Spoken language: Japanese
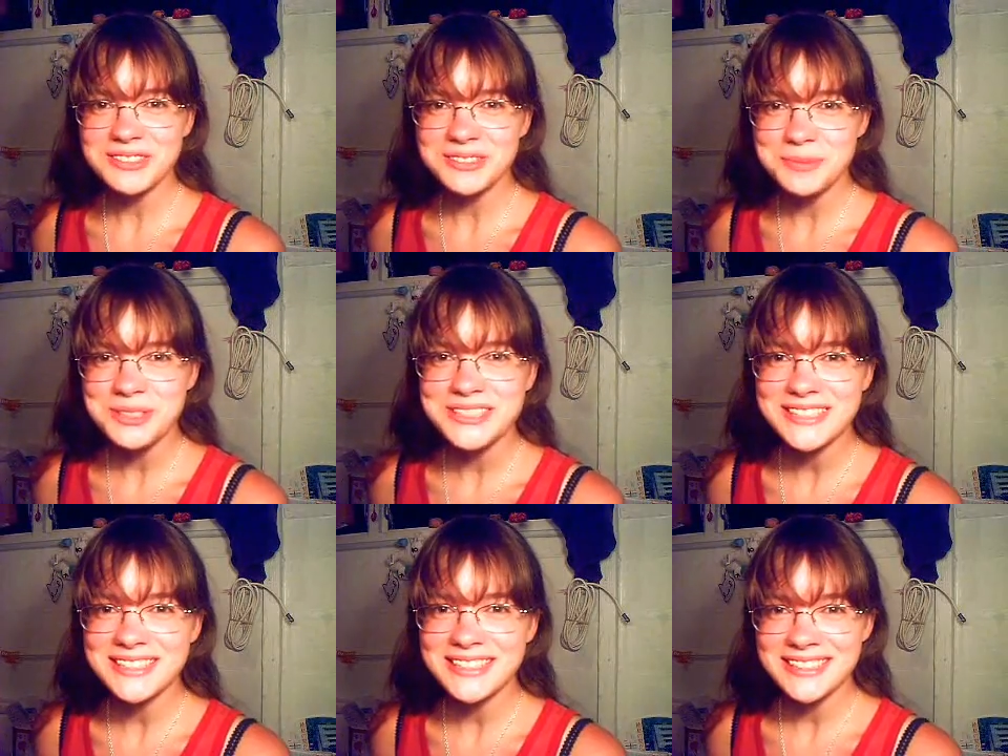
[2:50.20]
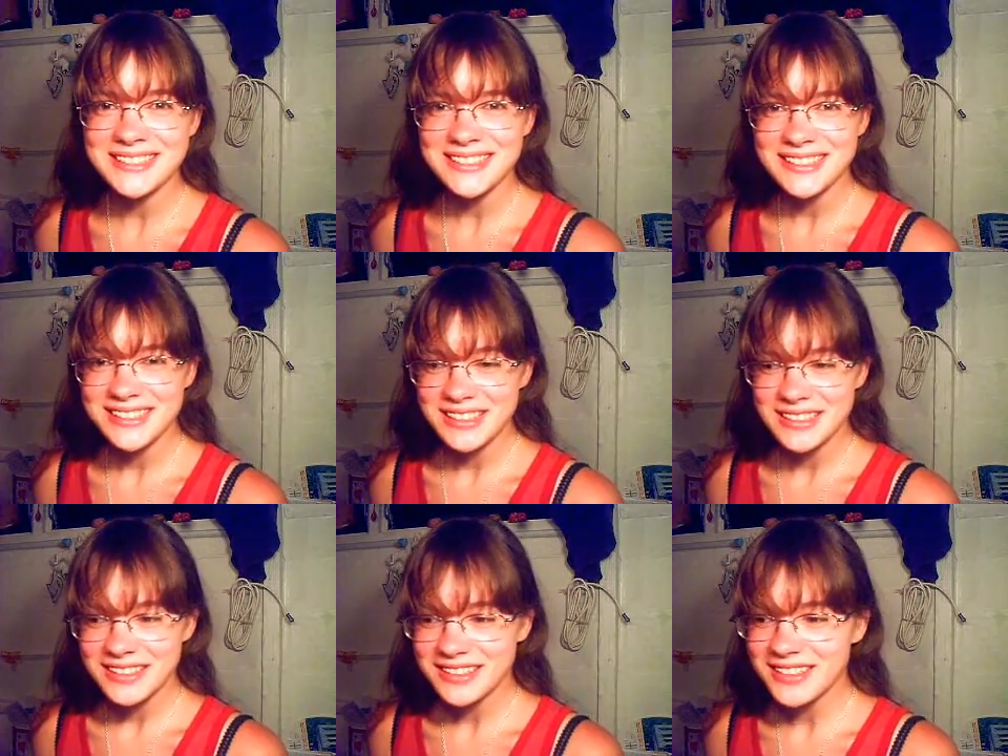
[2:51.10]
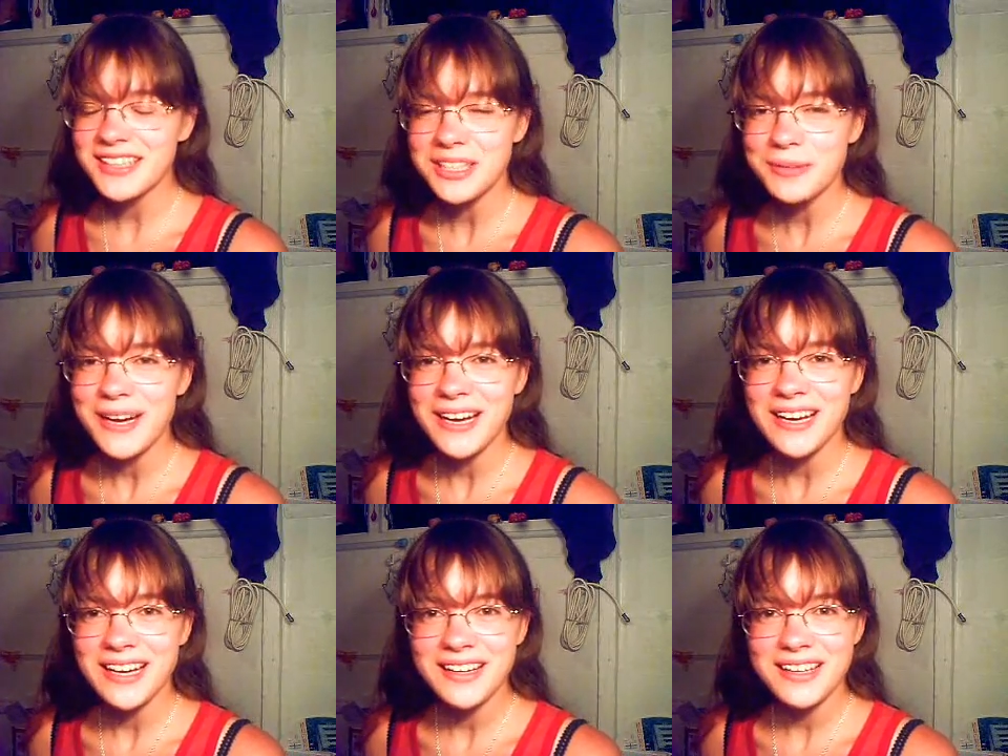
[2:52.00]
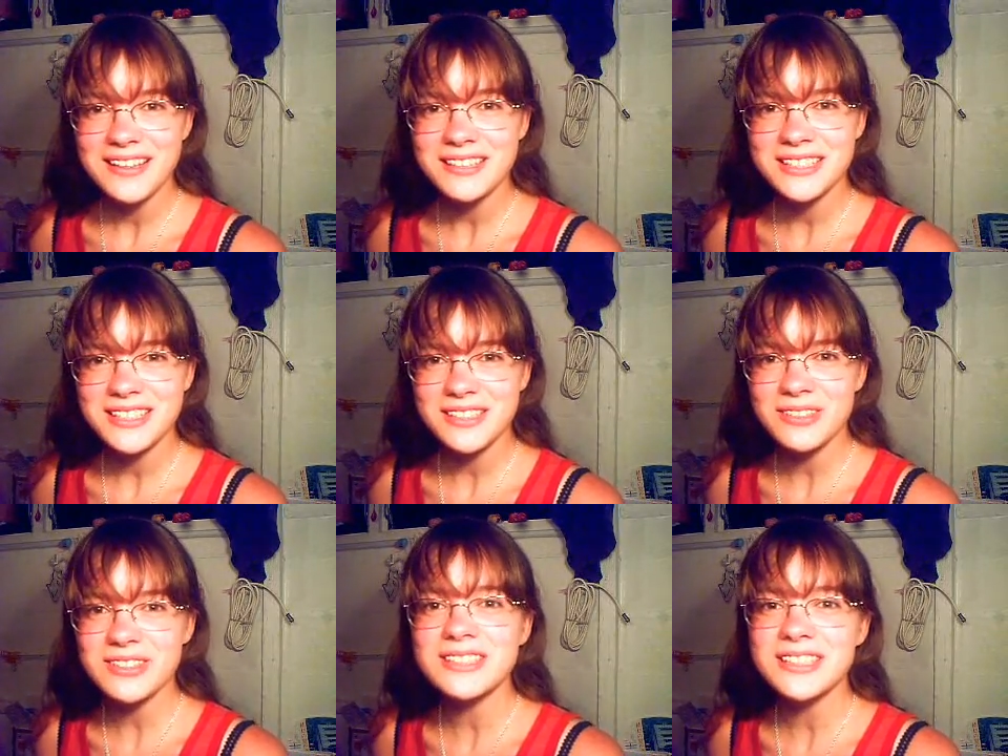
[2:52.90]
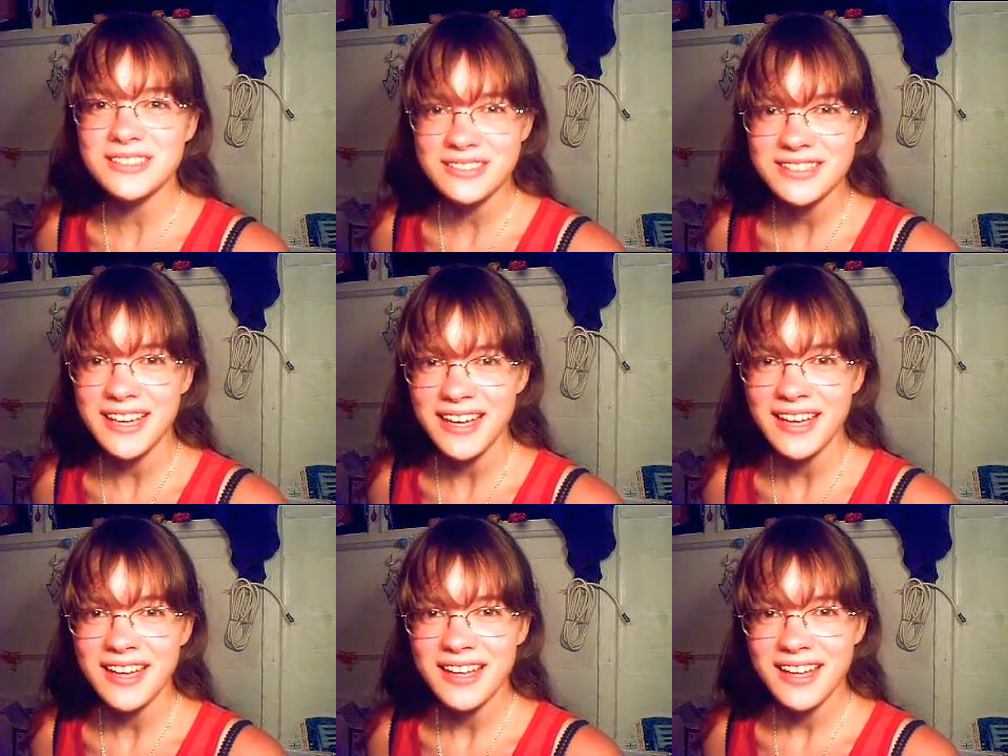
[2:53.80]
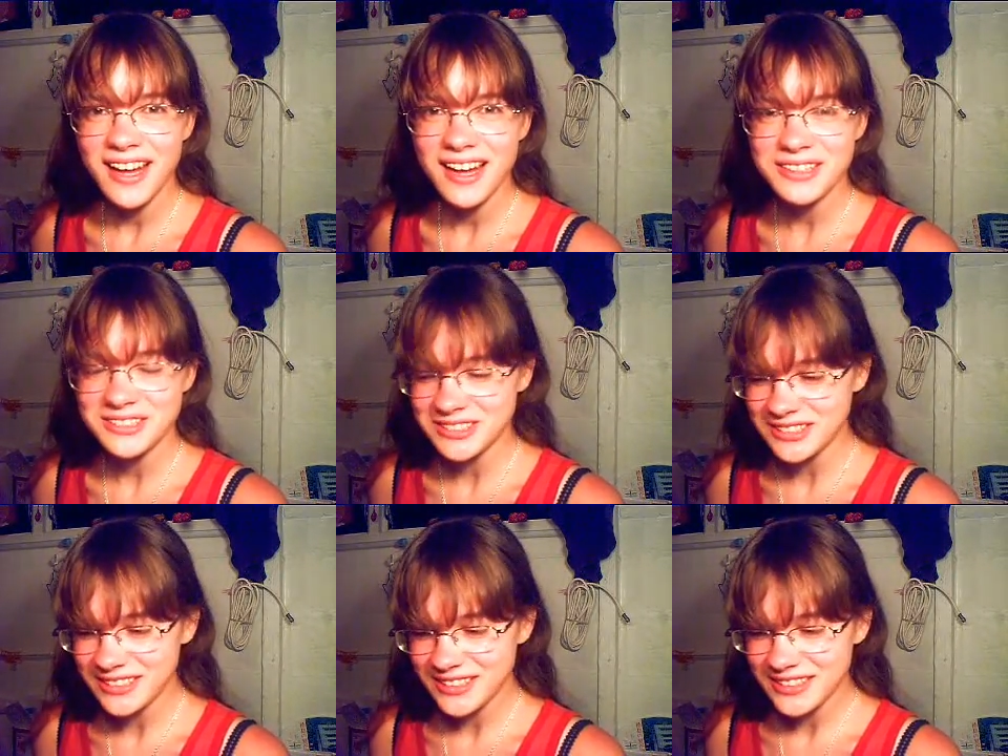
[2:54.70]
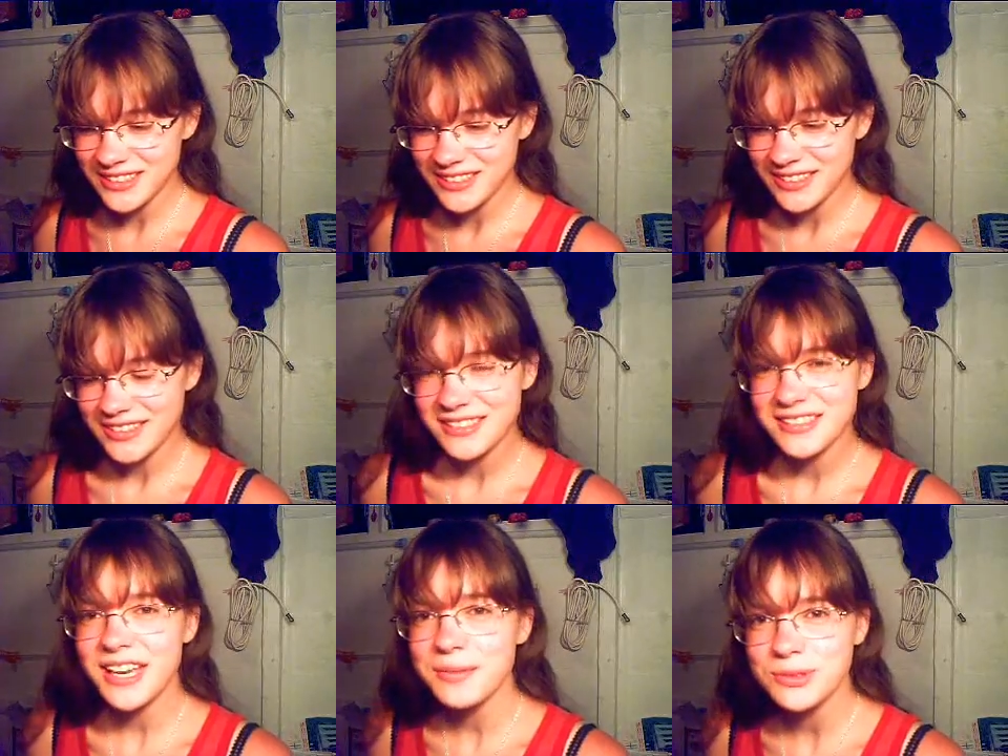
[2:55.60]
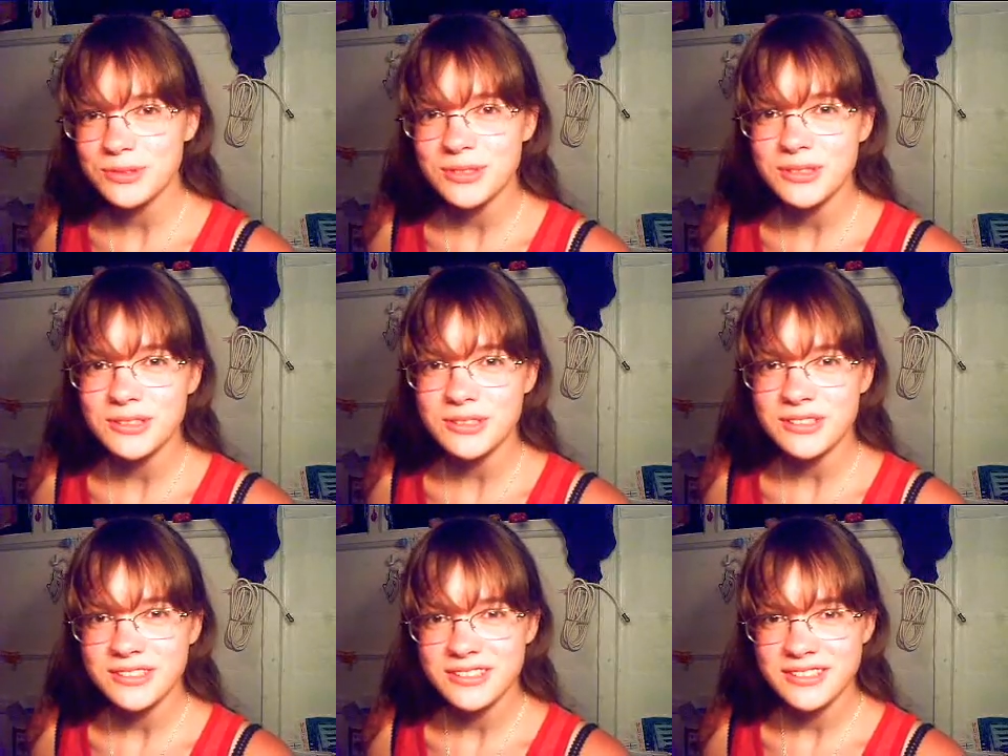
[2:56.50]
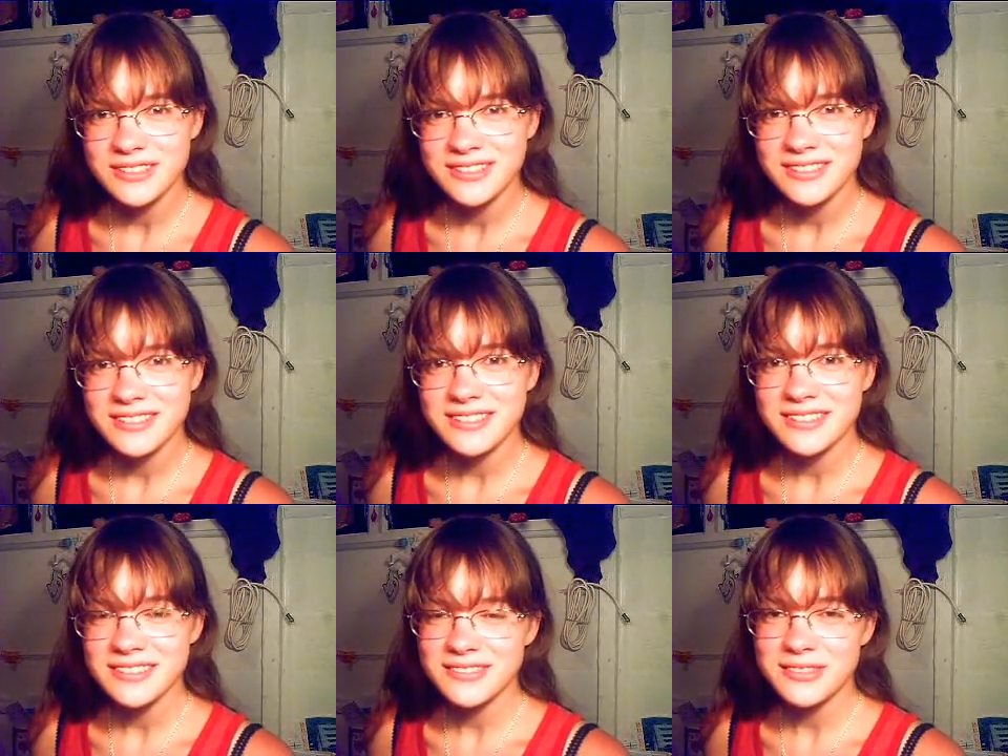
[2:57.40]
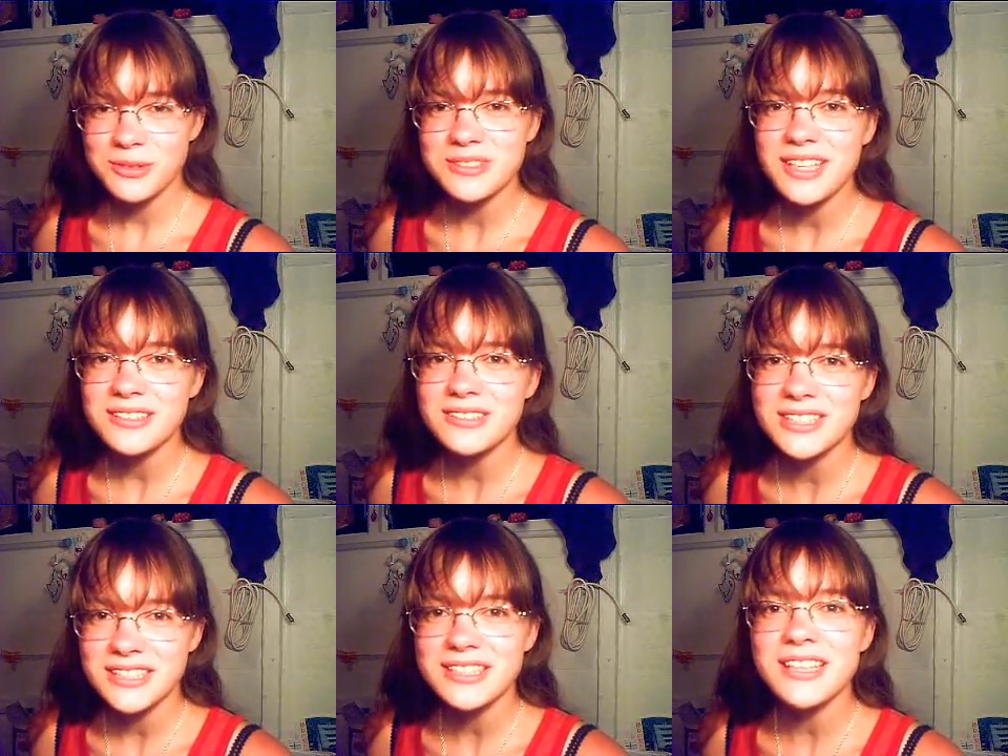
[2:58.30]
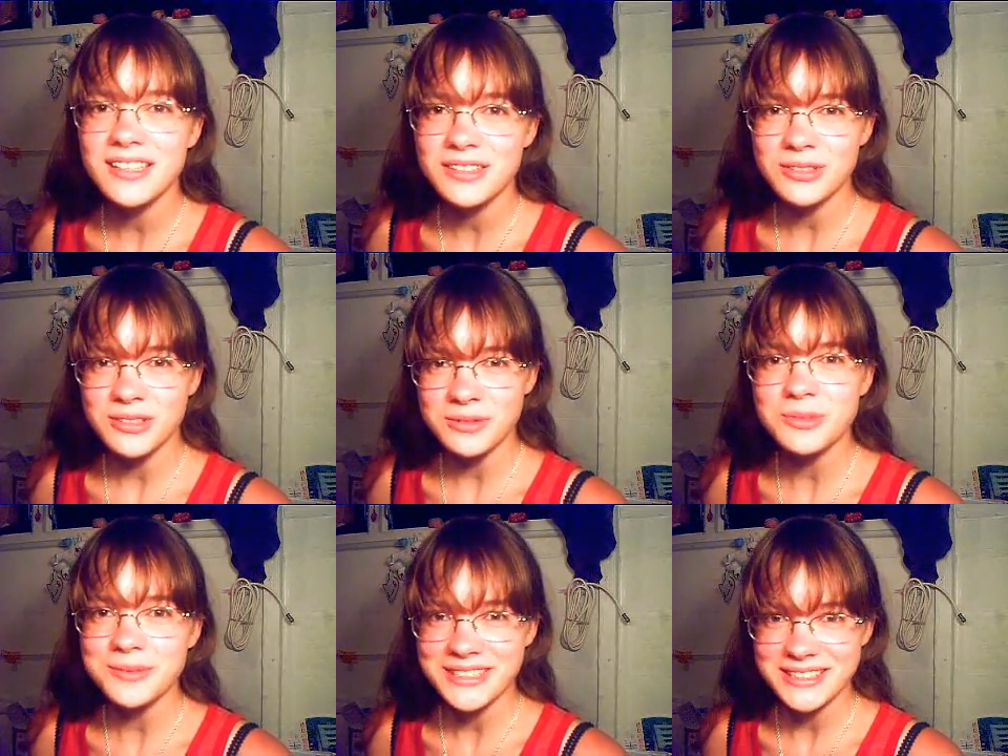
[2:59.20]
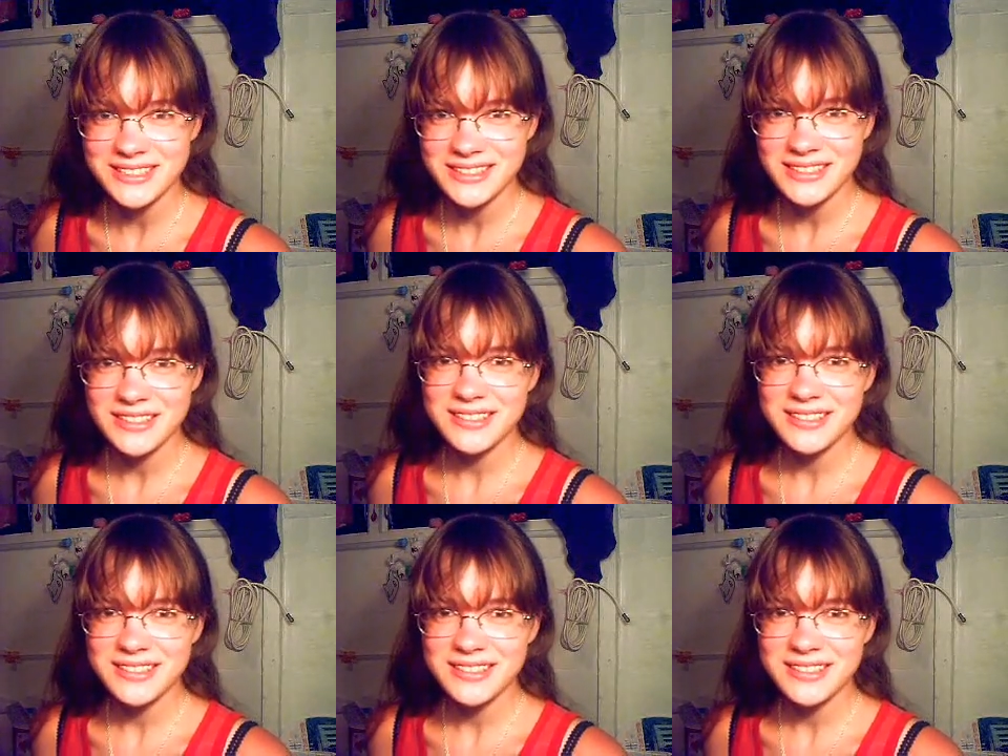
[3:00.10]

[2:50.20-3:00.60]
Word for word: あのもしできれば私日本に行くんであのギャンブのコンサートに行きたいと思います